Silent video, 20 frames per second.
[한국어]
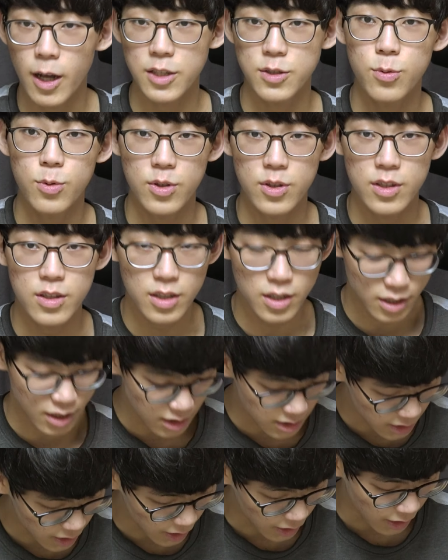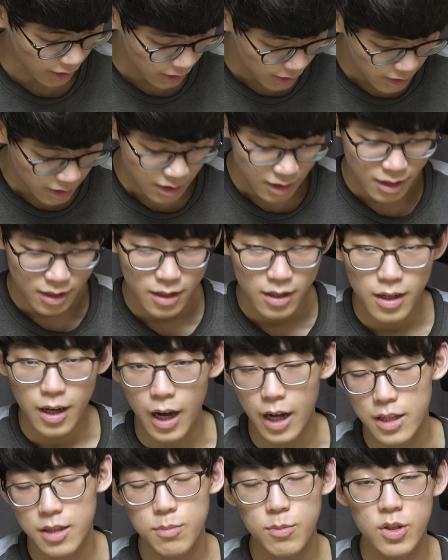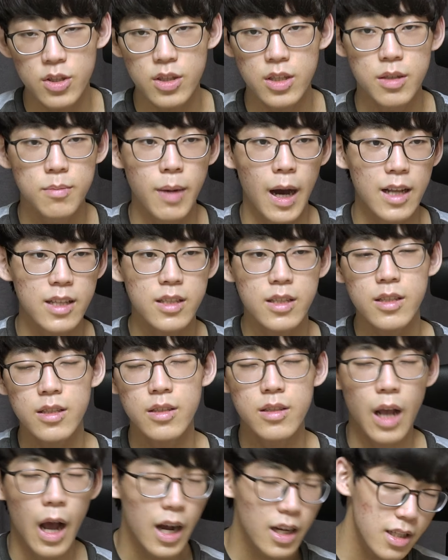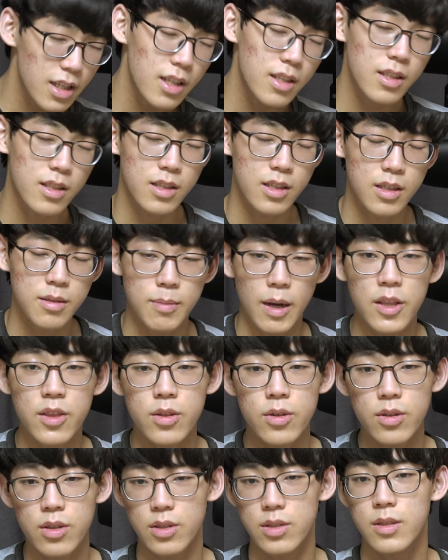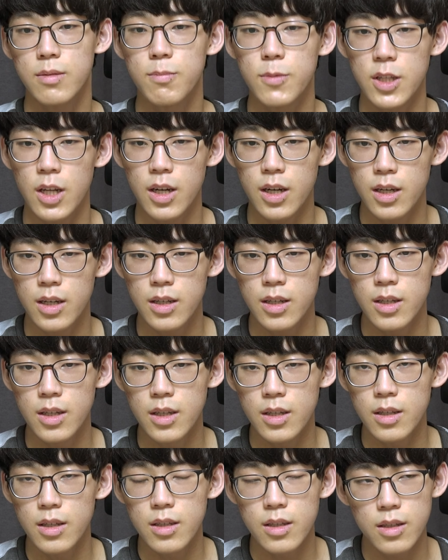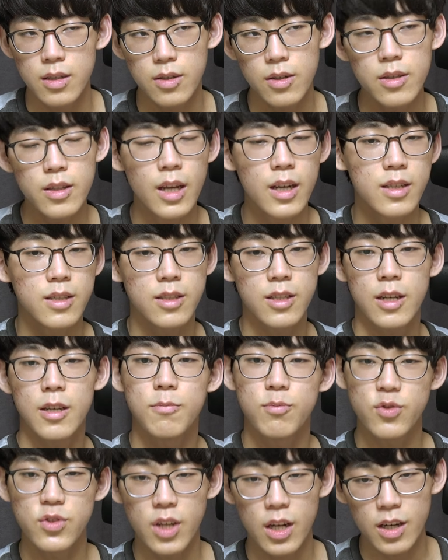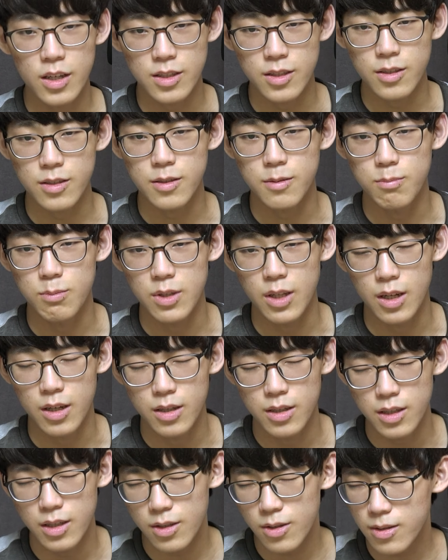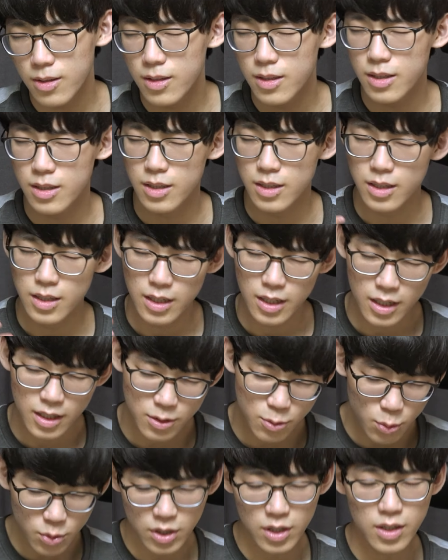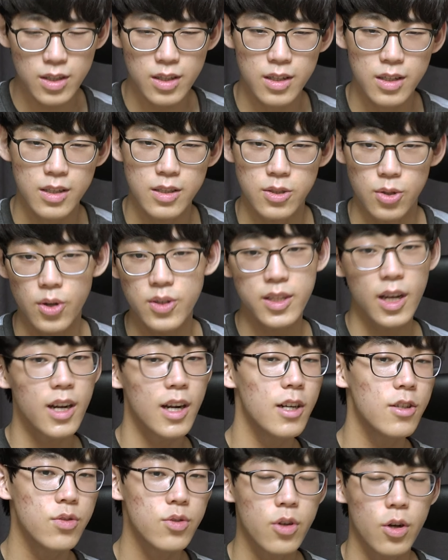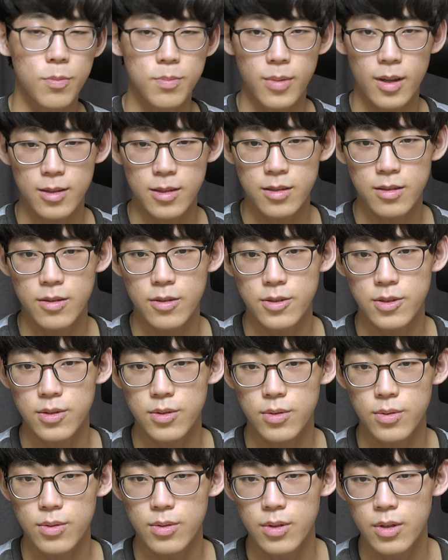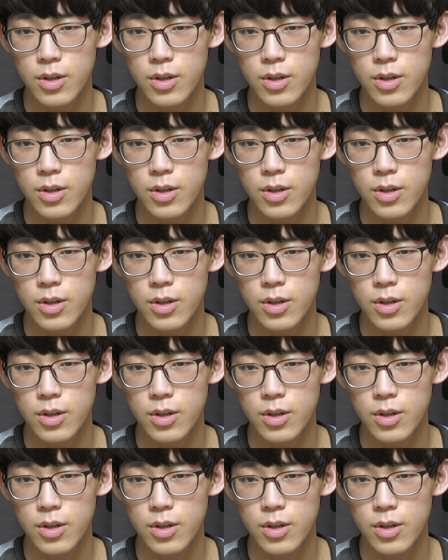가지고 있는 이 기타 아니면 그 많은 악기들을 만들어냈습니다. 그러나 그들에게 문제가 있었습니다. 이것들 이 소리들을 저장할 수가 없다는 것이죠.